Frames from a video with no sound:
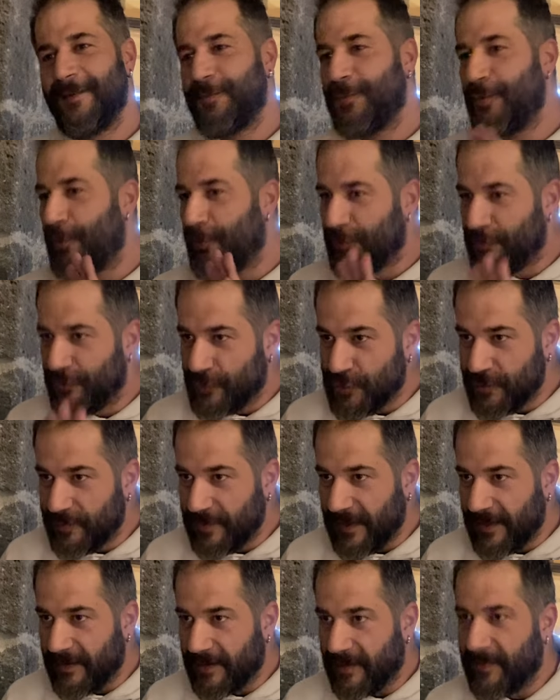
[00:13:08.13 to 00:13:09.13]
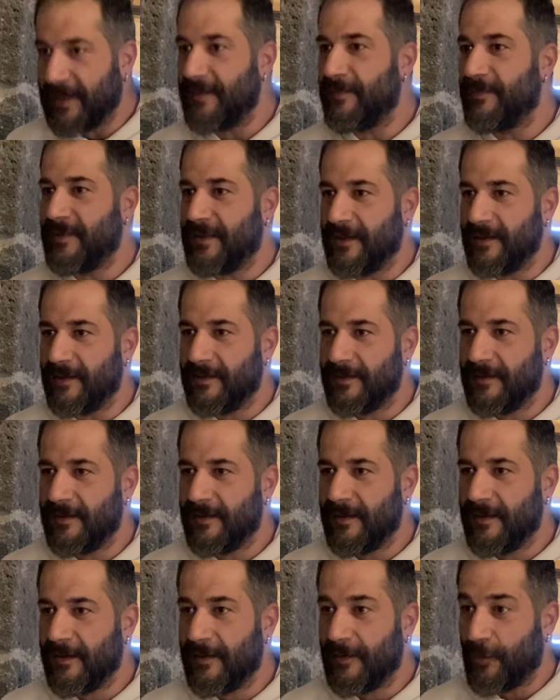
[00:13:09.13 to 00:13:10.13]
Bu onun cümleleri benim değil.
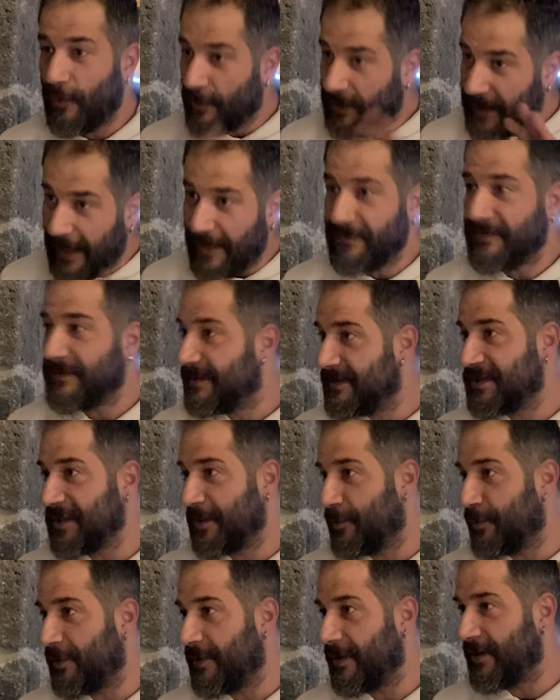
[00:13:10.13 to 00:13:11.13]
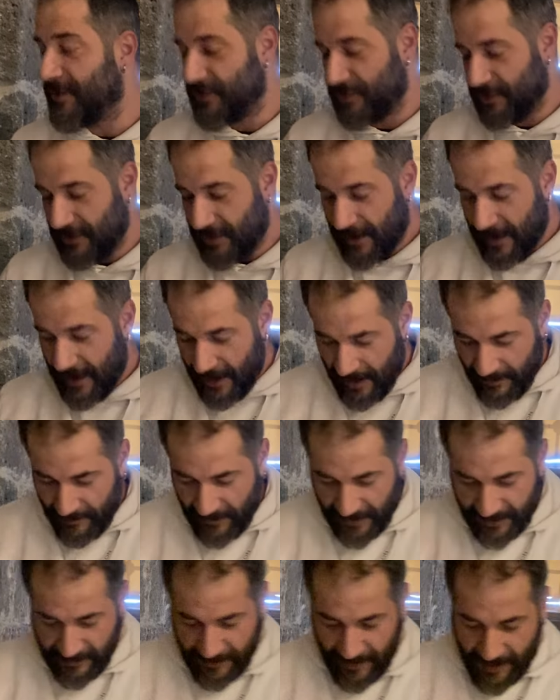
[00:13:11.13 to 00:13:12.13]
O kendince böyle yazıyor.
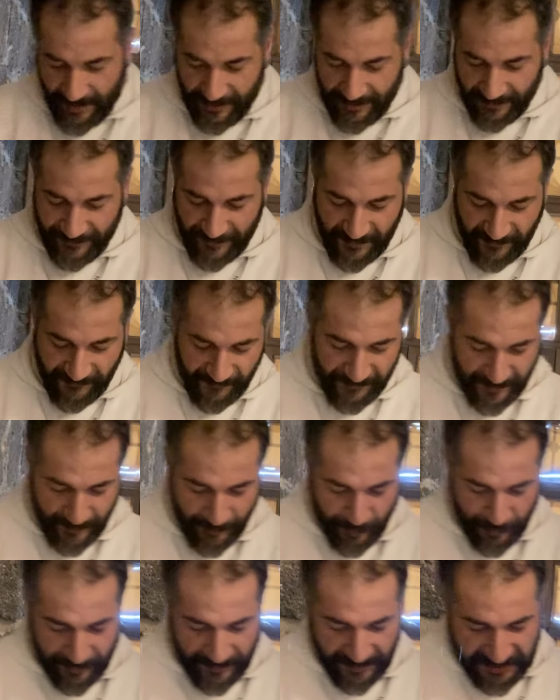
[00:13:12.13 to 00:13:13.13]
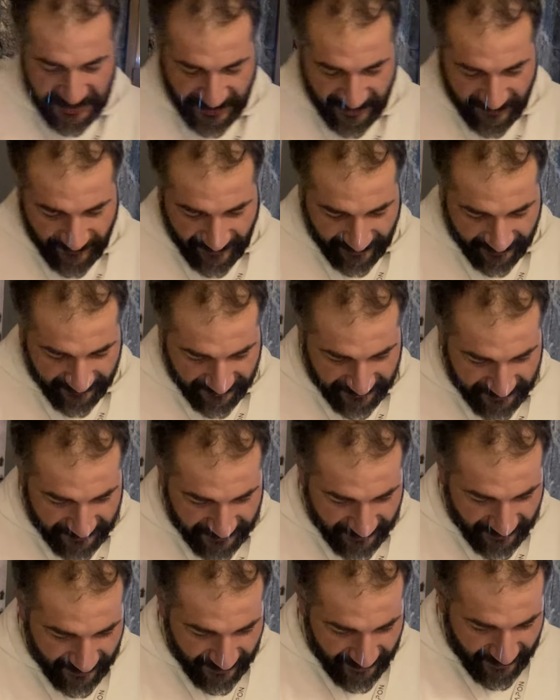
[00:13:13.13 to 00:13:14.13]
Bakın arka tarafında burada şeyi vardır.
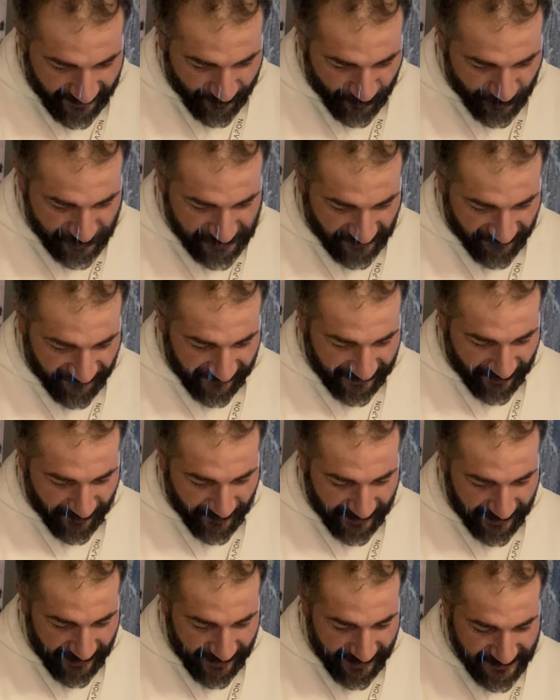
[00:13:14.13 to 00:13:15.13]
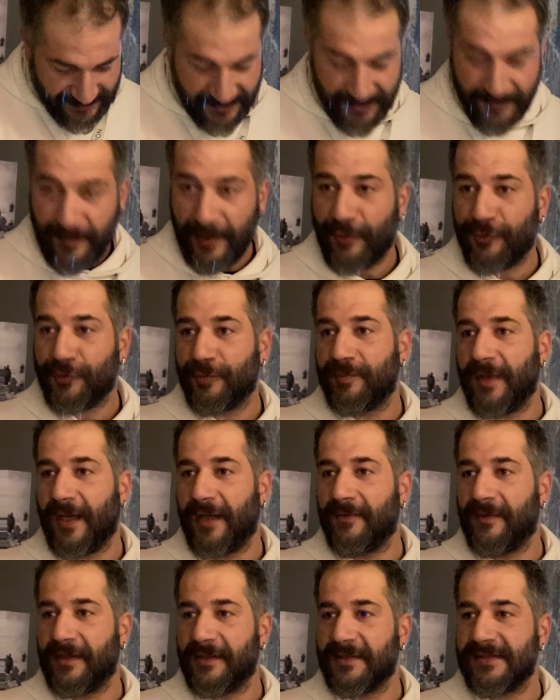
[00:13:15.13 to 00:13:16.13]
Mustafa Kemal'e yazdığı mektuplar
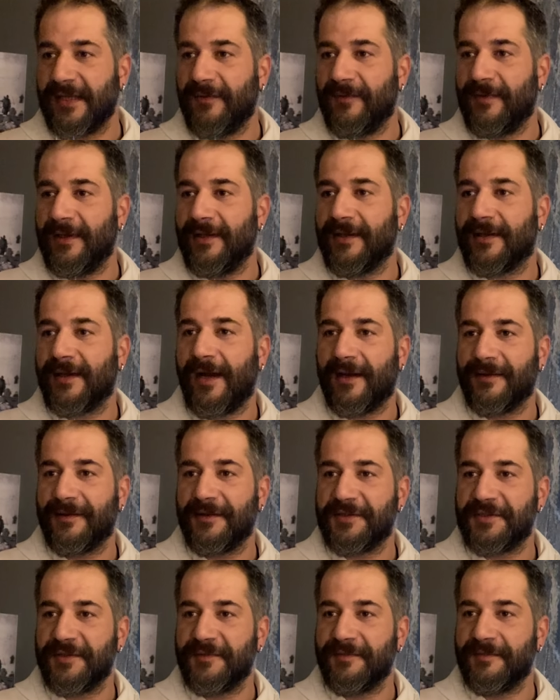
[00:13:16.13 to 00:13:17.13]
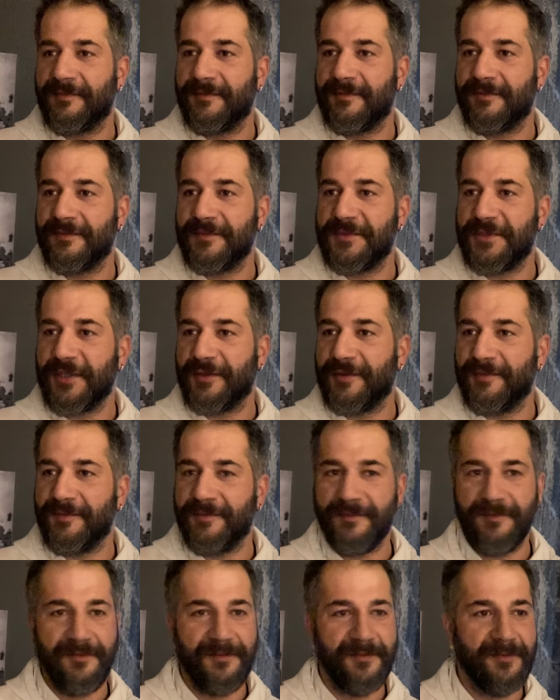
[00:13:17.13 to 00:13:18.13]
var. Sevgili kardeşim, canım,
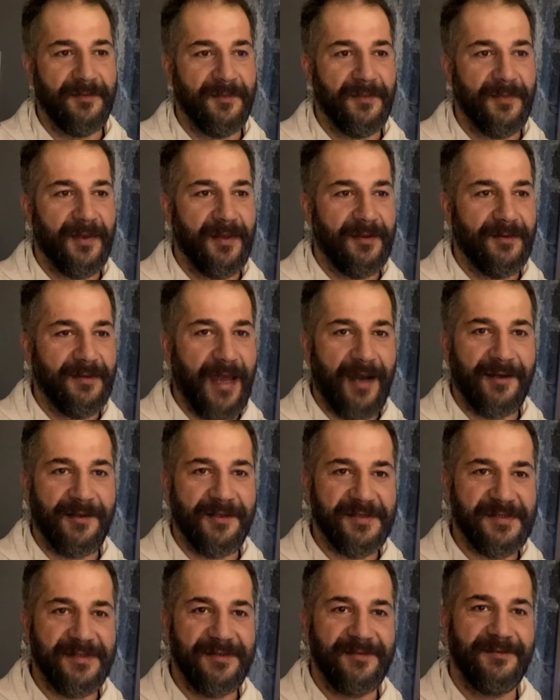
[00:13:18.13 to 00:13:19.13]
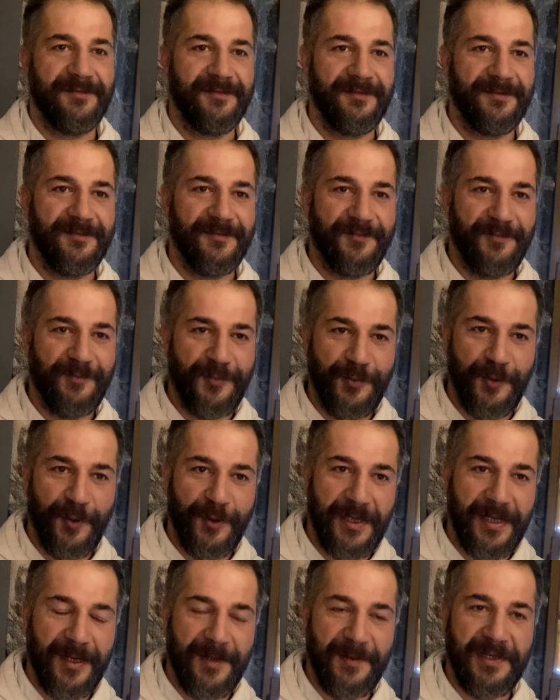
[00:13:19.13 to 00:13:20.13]
neredesin?
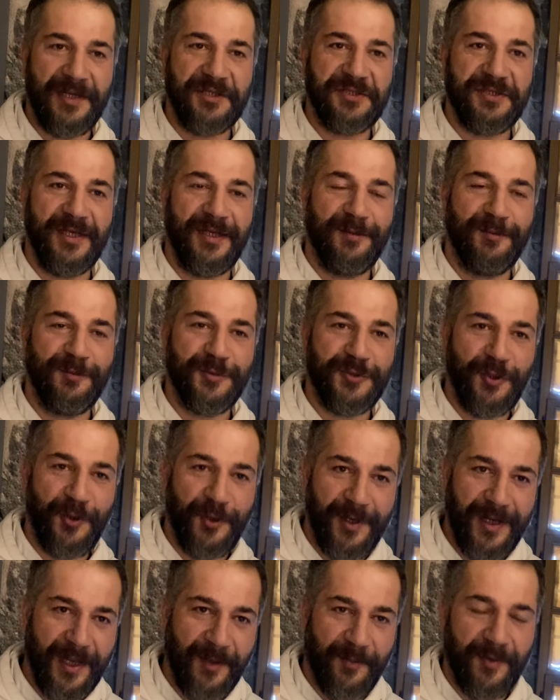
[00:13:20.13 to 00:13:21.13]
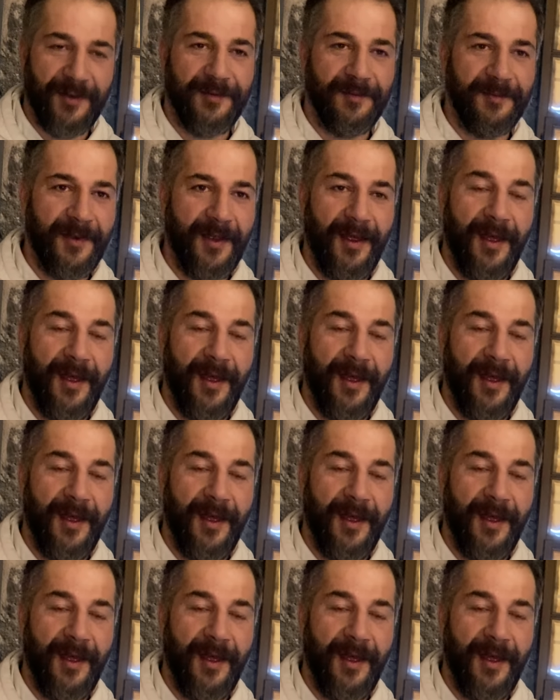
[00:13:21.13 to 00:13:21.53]
Böyle birleşelim, şöyle yapalım.